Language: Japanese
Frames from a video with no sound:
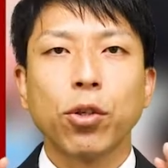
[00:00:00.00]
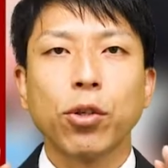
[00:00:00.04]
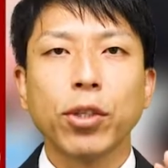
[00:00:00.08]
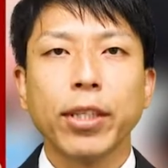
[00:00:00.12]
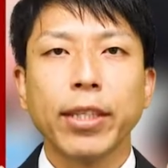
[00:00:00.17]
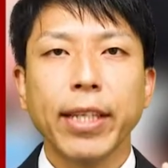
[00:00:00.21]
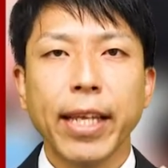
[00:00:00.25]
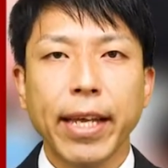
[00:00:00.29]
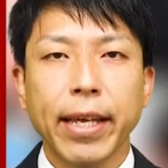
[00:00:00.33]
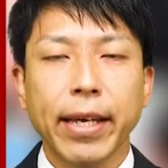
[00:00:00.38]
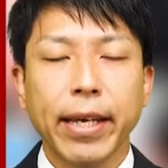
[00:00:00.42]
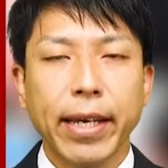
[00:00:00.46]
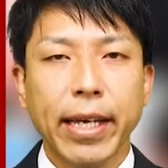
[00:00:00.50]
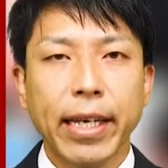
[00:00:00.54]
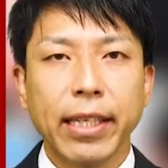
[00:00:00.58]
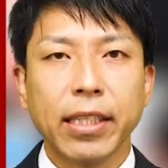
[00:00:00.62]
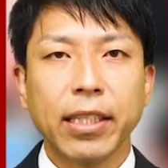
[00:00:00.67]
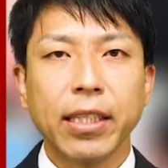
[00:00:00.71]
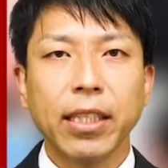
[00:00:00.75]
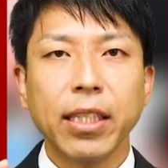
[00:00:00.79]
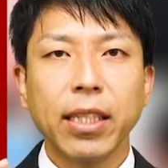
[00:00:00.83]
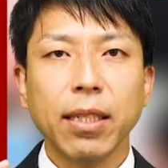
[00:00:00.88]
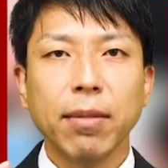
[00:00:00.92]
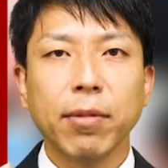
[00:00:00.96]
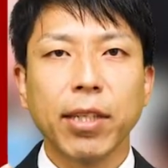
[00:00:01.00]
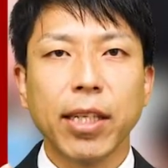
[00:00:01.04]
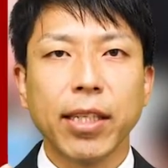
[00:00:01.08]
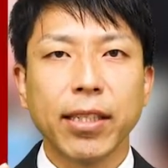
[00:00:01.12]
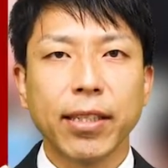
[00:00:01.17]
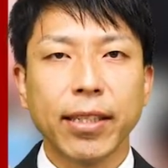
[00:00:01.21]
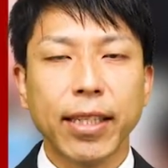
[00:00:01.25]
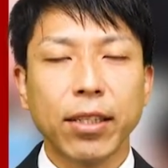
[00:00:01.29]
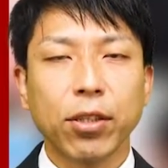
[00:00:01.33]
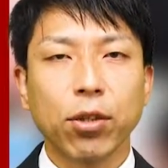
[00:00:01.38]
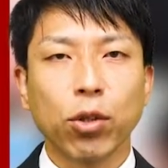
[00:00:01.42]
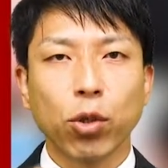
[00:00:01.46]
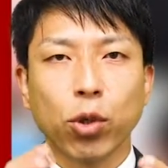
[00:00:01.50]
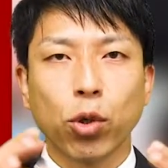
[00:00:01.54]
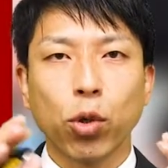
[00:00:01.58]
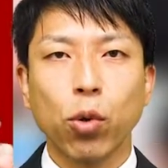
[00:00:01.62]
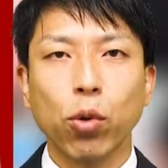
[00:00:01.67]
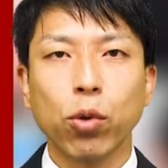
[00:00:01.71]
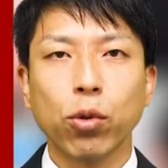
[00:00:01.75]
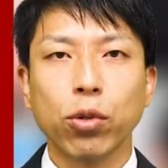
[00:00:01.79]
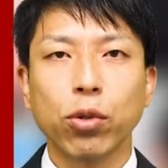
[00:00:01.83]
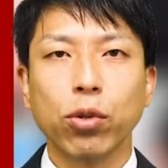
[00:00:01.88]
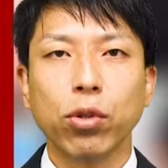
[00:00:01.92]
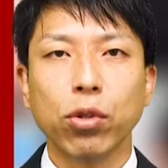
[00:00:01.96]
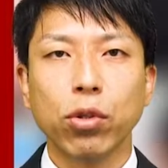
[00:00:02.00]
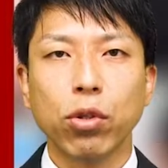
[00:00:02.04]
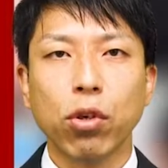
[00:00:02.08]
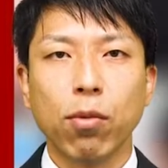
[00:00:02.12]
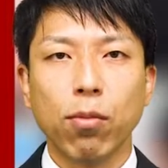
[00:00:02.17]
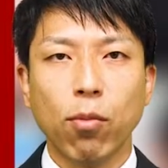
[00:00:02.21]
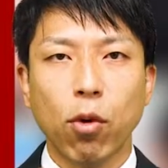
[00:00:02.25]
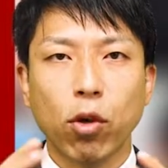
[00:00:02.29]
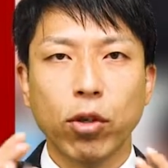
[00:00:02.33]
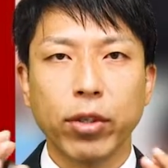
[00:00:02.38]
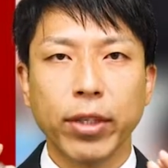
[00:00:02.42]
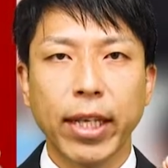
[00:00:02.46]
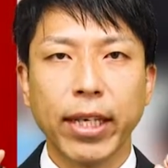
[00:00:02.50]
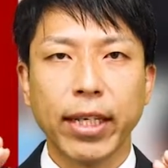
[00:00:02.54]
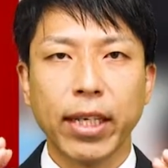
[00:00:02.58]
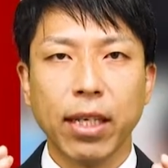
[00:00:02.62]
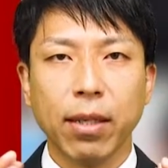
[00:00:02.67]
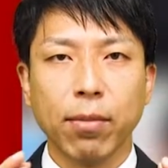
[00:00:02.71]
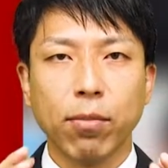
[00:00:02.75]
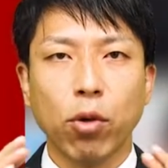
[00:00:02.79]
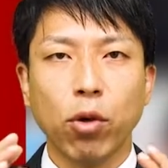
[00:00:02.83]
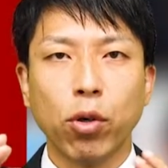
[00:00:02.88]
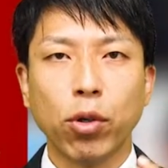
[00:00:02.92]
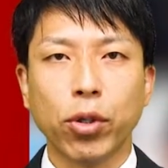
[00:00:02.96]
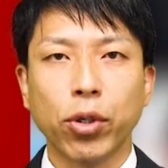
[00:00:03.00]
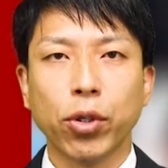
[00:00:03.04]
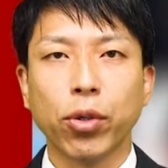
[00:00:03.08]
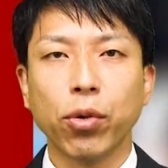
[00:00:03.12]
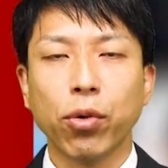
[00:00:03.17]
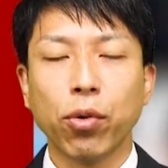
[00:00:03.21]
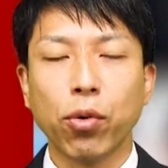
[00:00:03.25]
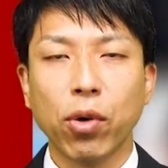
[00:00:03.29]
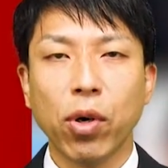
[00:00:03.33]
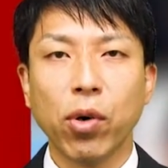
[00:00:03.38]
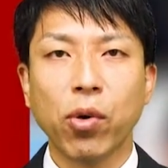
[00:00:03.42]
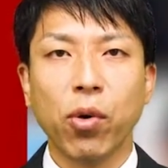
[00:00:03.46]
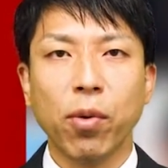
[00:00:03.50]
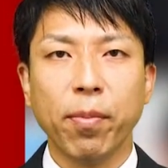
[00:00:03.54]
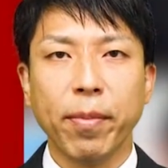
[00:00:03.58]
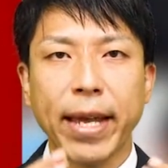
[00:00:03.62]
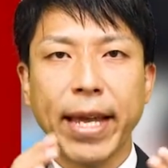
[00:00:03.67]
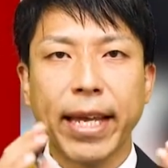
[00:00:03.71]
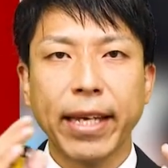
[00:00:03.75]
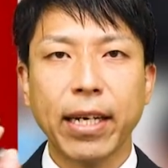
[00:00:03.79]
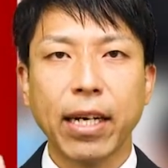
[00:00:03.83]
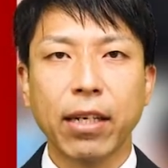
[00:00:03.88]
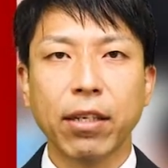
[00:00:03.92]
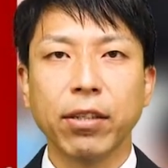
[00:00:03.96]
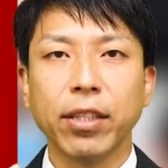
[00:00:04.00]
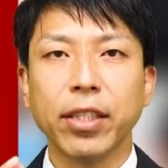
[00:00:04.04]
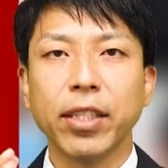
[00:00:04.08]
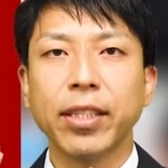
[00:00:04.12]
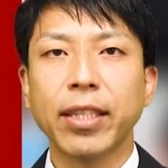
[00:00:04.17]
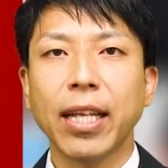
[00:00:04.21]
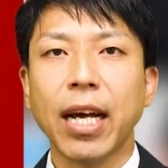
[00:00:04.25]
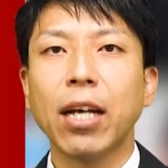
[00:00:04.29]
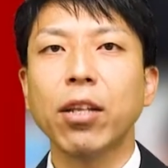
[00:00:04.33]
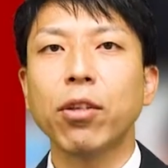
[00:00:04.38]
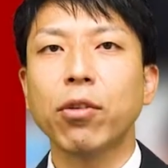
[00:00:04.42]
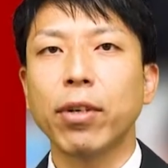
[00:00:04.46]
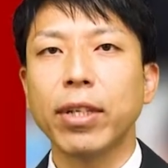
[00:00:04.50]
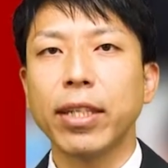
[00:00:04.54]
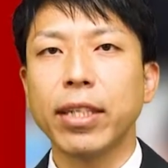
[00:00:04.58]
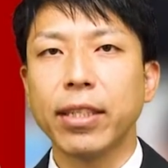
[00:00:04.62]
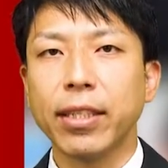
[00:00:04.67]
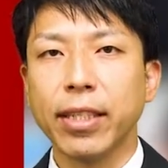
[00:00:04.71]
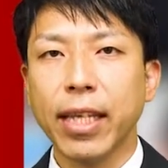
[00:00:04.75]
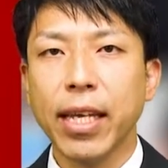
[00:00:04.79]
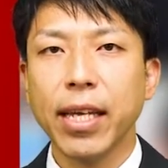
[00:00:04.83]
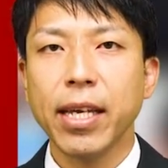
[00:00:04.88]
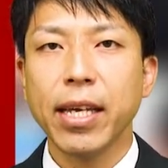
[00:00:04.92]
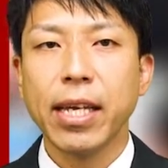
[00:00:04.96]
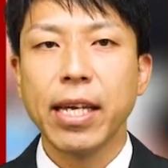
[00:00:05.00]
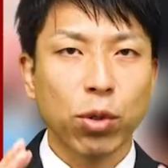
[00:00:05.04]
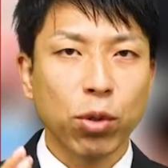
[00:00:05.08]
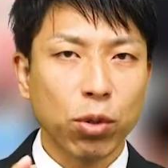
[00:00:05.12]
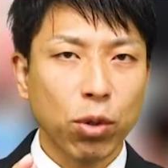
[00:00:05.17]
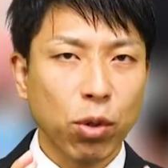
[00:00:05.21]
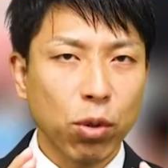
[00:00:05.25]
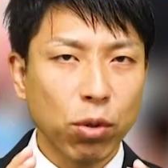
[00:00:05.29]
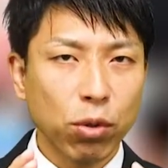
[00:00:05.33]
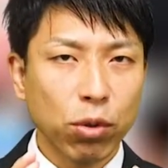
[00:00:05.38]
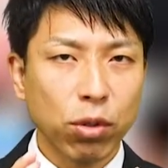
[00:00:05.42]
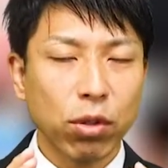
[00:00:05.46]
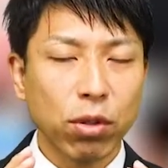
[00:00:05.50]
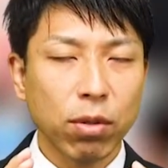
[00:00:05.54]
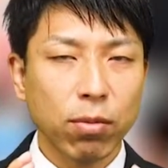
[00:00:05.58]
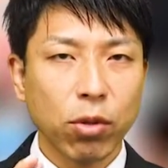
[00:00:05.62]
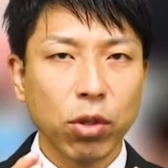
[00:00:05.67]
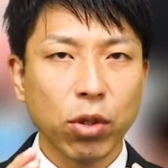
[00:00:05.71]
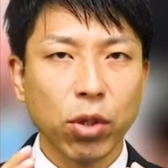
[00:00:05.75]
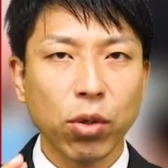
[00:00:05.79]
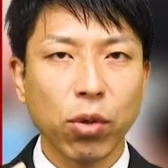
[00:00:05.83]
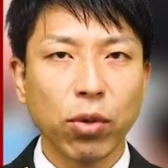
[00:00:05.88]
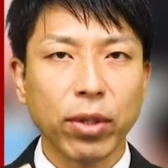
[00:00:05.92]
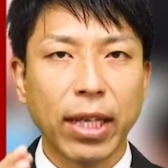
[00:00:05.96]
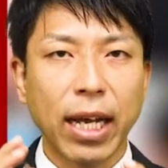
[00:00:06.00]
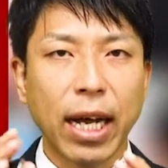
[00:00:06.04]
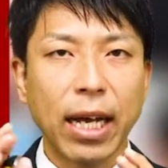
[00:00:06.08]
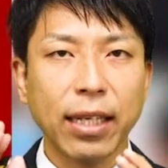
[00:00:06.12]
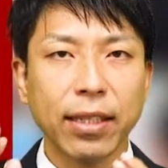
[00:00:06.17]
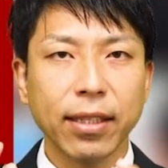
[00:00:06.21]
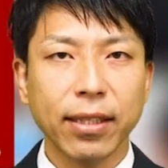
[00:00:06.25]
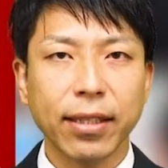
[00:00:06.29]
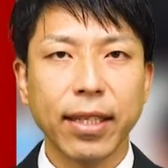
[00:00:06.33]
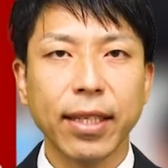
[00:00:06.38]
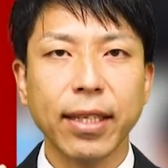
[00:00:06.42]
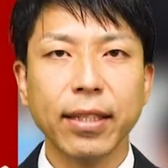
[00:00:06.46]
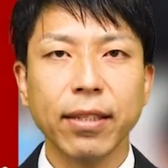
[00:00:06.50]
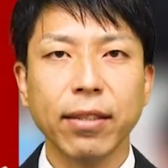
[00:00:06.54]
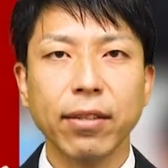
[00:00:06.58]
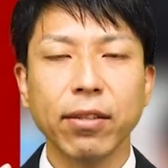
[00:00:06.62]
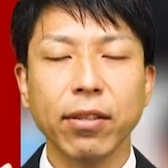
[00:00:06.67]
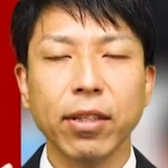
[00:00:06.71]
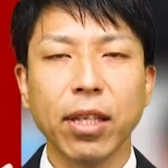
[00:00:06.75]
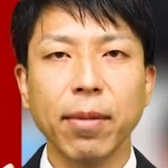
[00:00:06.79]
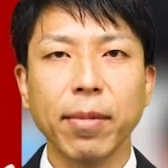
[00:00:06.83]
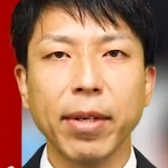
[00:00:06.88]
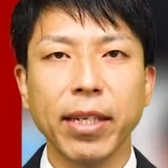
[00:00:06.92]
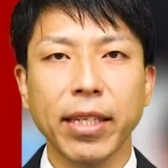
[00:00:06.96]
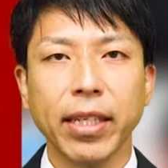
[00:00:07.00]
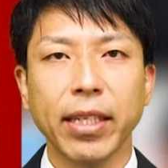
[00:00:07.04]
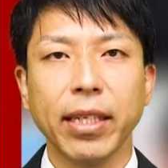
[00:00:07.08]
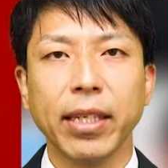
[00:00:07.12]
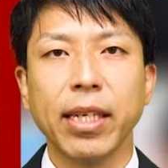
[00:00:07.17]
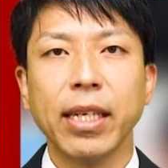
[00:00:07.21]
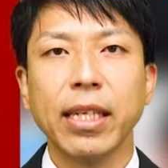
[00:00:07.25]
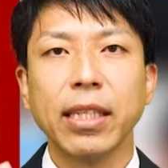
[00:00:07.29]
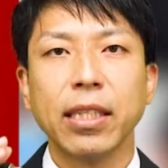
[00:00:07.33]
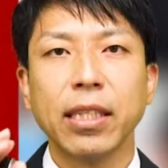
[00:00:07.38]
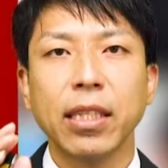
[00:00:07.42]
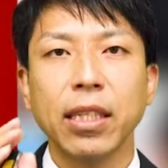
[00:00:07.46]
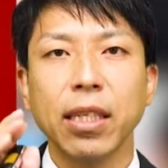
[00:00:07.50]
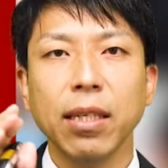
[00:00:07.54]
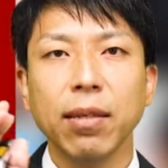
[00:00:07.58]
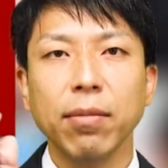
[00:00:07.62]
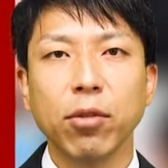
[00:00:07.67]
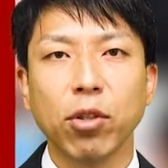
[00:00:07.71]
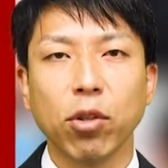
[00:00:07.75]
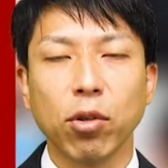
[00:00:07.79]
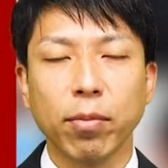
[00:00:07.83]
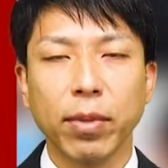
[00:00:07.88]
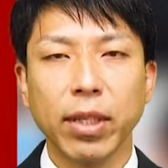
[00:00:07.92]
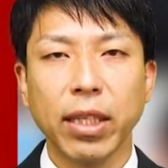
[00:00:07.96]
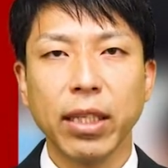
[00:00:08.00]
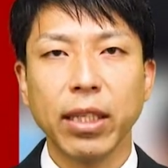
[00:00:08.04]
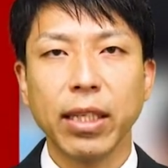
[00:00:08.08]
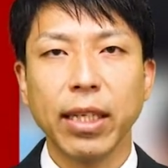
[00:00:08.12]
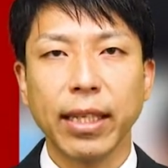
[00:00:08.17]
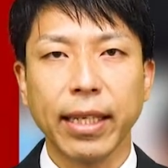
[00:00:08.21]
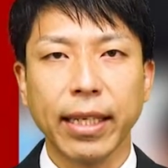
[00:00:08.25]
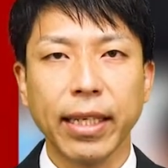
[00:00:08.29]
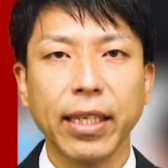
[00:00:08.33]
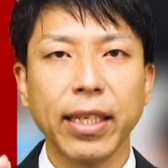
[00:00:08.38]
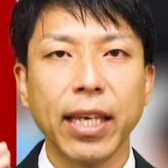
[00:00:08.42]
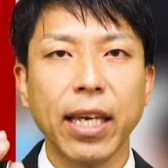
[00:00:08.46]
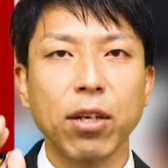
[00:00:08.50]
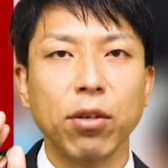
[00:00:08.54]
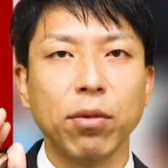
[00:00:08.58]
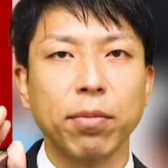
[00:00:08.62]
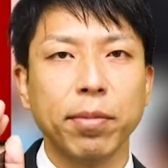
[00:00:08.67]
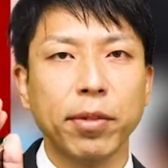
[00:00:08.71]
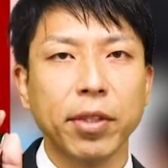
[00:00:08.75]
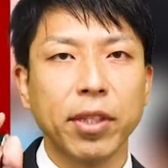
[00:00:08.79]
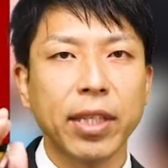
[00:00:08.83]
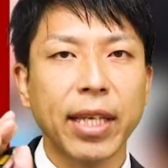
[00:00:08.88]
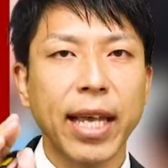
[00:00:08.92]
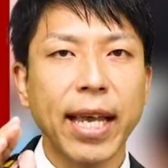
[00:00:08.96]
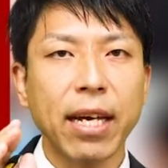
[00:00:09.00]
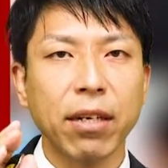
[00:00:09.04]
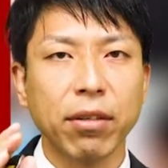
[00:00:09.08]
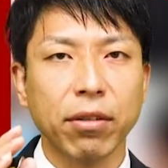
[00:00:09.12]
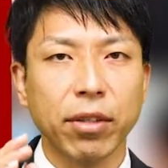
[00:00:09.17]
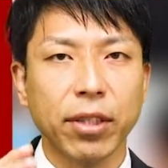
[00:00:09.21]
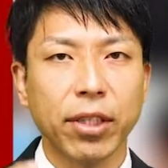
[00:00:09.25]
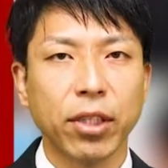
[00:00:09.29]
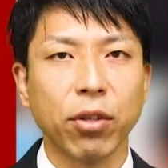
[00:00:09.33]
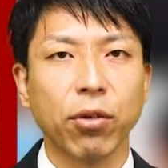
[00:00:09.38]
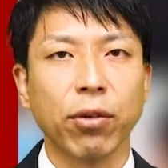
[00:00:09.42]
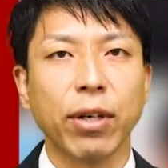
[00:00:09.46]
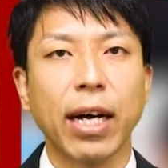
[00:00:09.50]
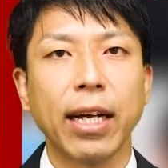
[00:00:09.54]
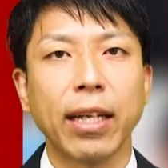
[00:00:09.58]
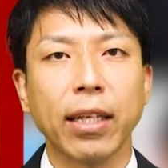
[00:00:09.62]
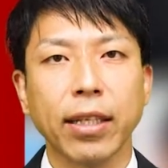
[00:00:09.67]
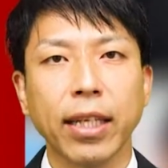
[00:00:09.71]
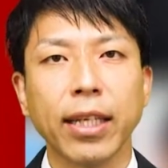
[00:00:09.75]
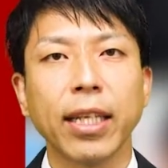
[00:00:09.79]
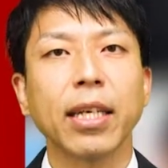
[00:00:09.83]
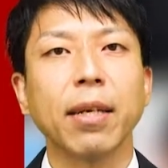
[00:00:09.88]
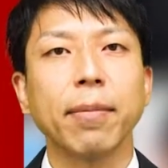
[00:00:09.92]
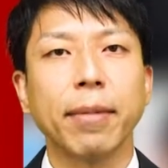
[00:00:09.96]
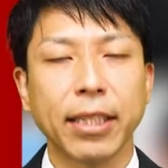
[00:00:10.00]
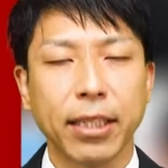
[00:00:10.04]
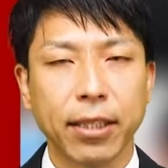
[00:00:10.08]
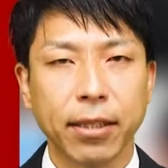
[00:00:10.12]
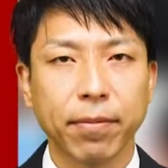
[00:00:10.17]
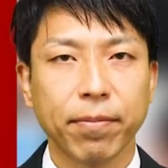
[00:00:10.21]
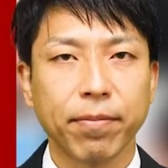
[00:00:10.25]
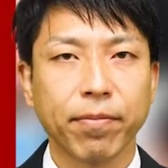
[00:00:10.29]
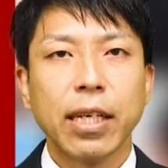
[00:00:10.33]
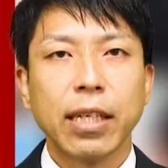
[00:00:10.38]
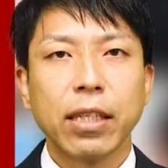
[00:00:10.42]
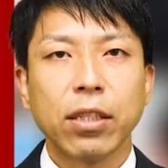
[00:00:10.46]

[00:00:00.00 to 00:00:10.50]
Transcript: そしてチームでですね、その共通の目的目標を明確にした後はですね、その共通の目標を達成するためにチームのみんなで意見をぶつけ合う必要が出てきます。